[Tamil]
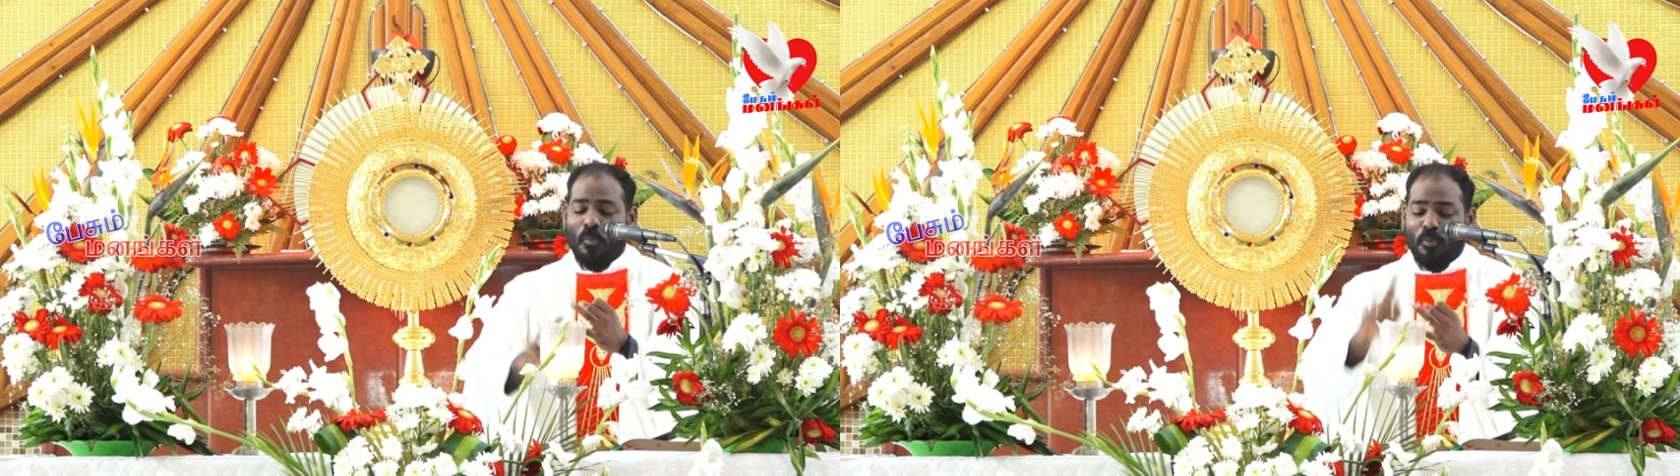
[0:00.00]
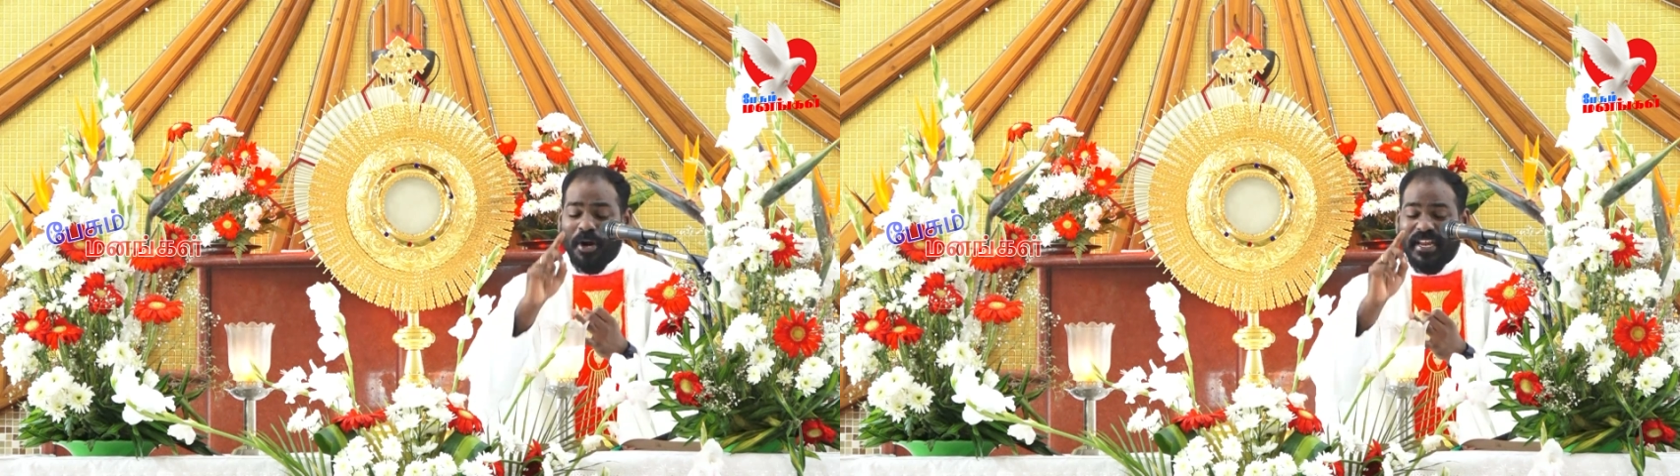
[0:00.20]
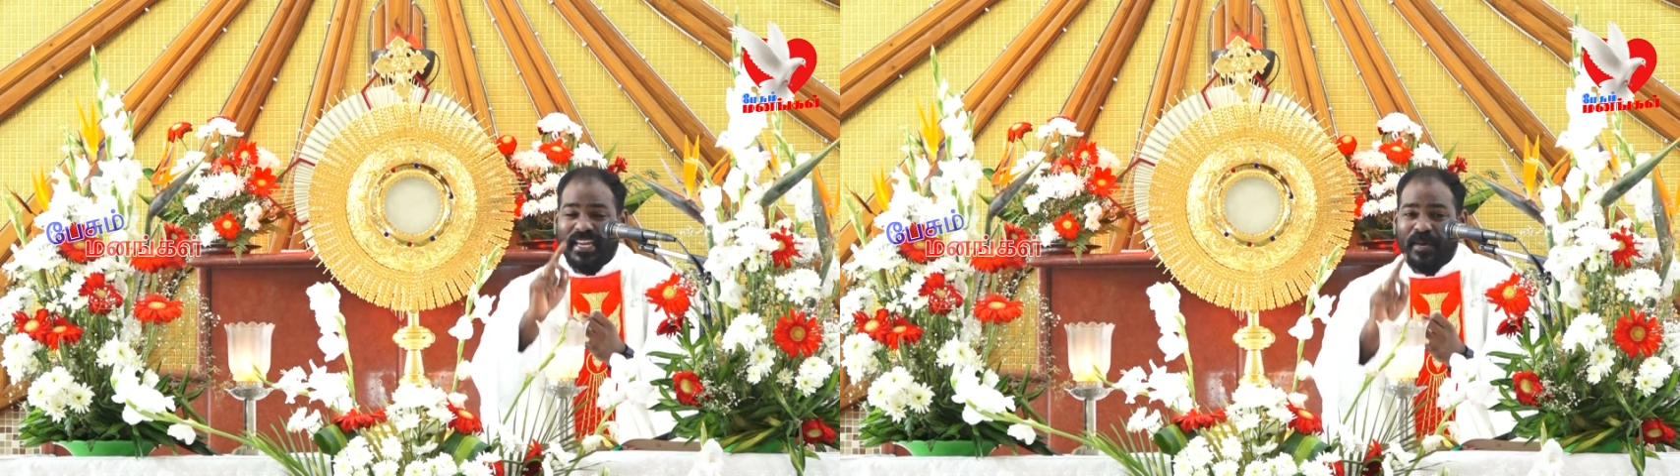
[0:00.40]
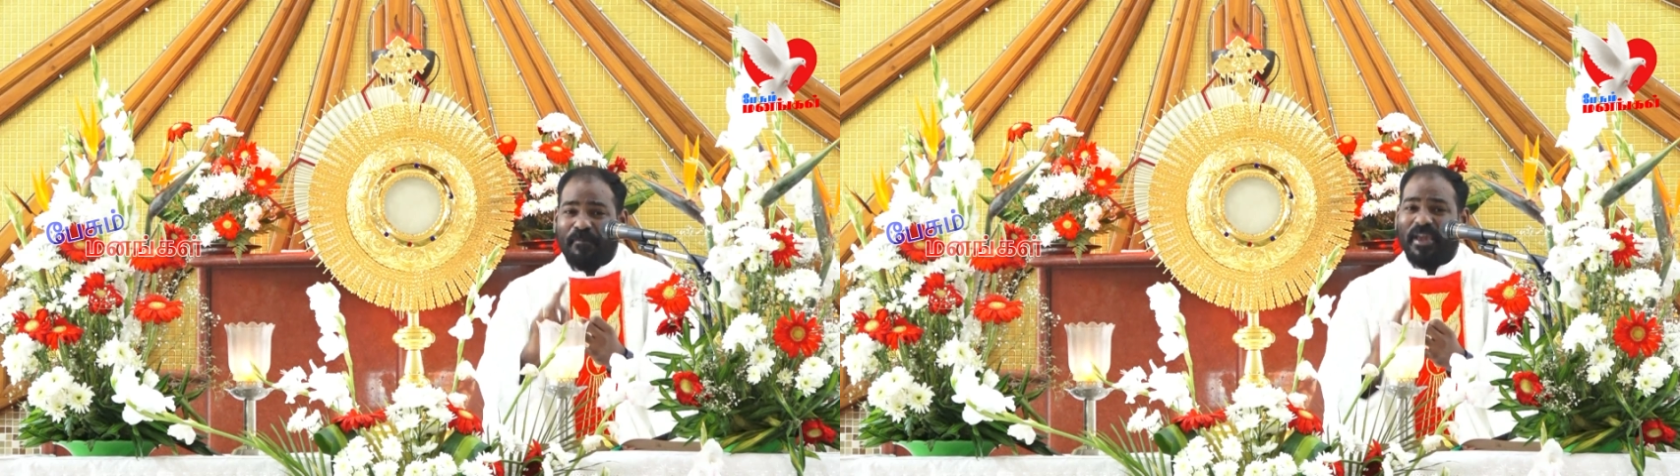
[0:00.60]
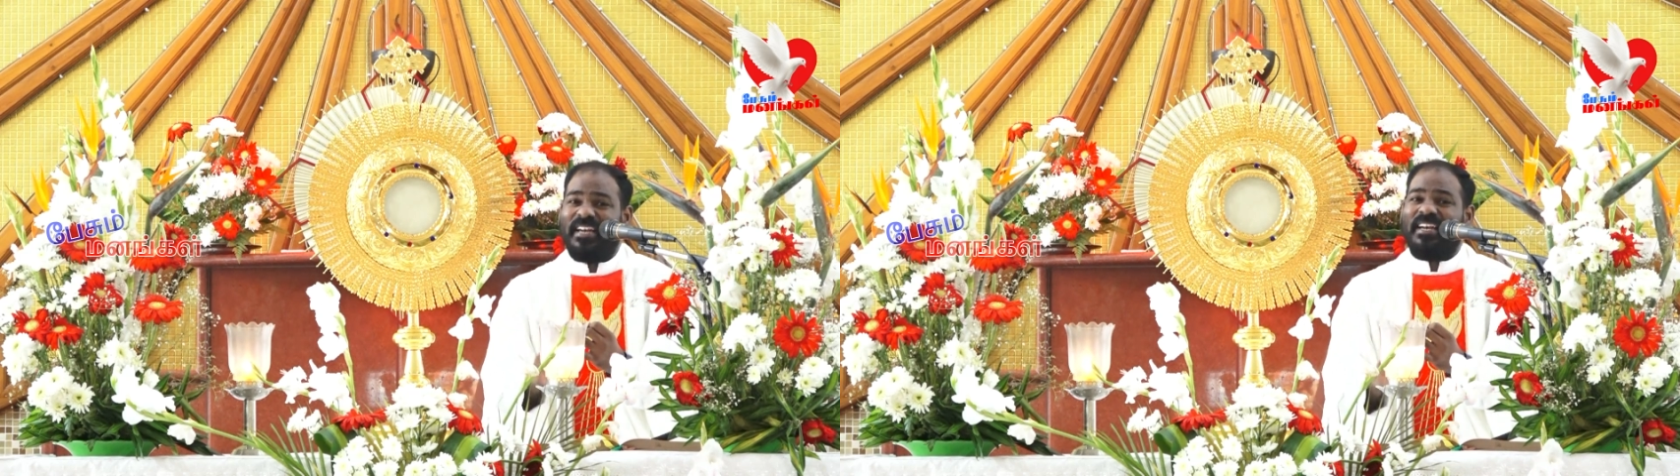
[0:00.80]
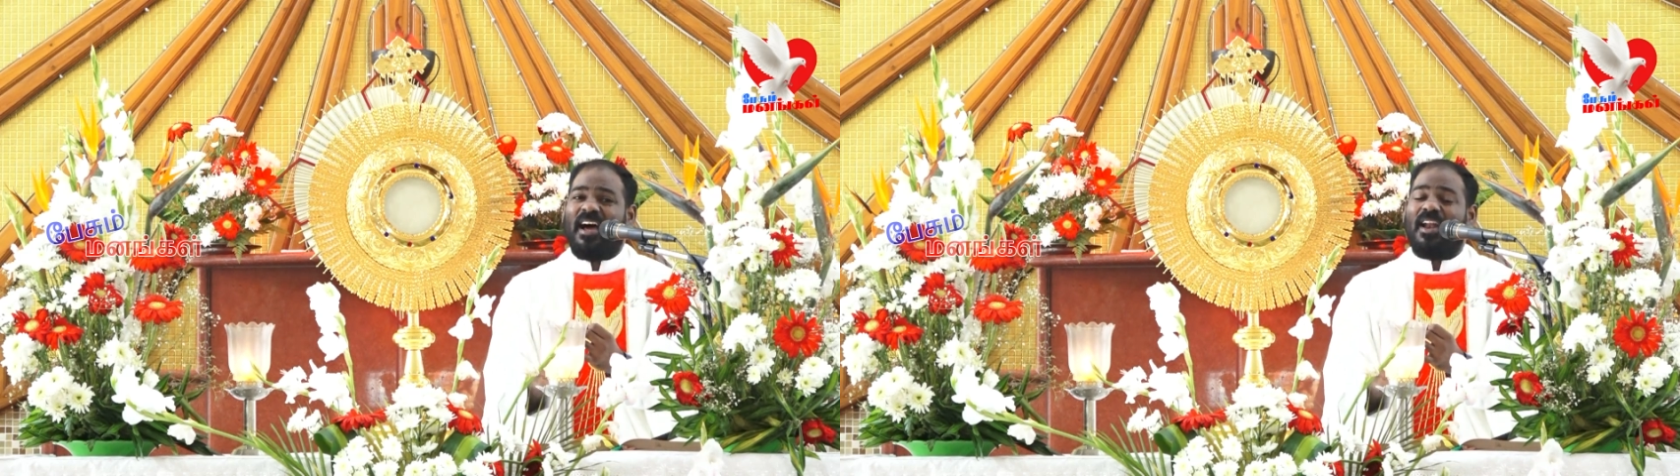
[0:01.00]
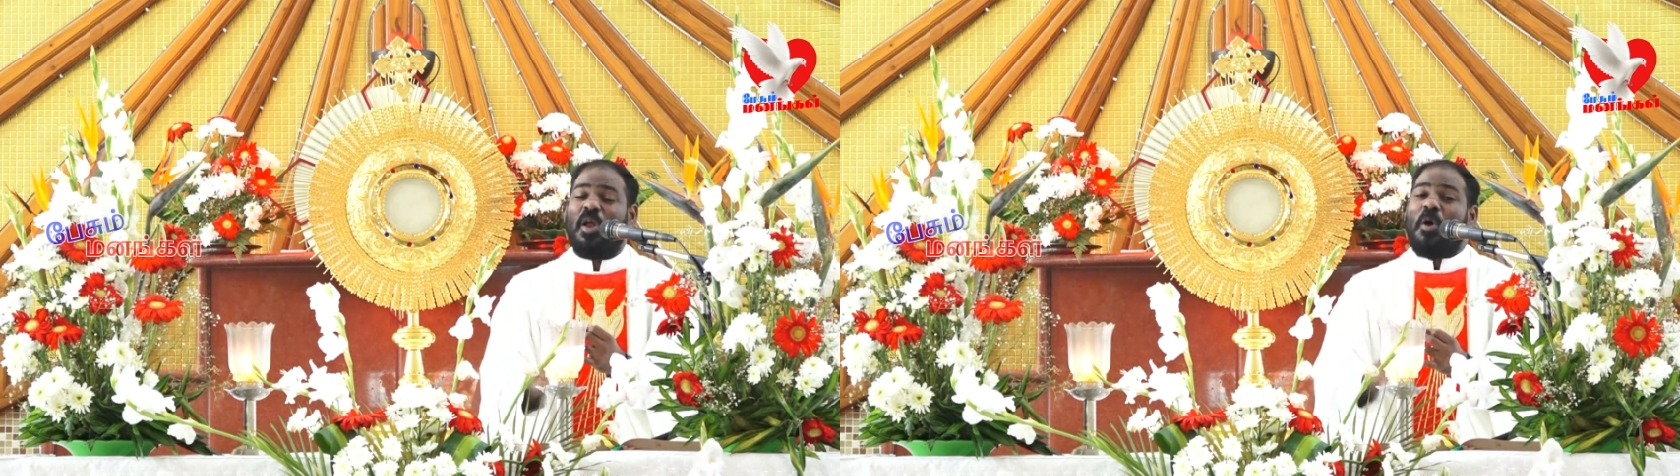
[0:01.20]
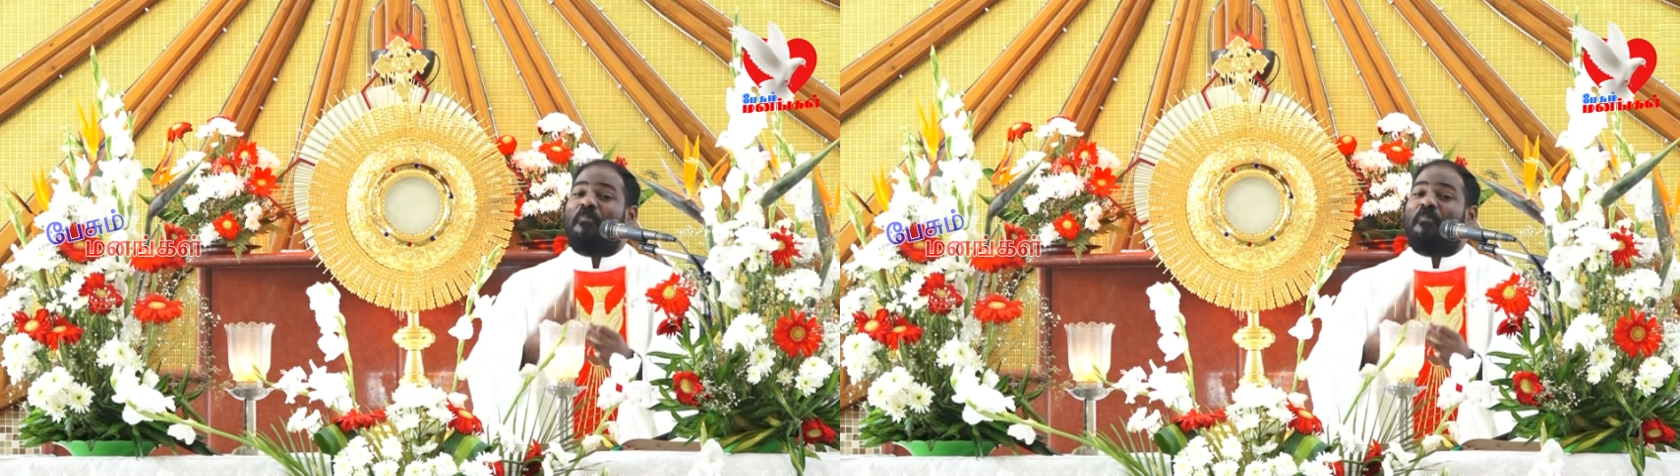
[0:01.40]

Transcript: மொழியின் பெயரினால்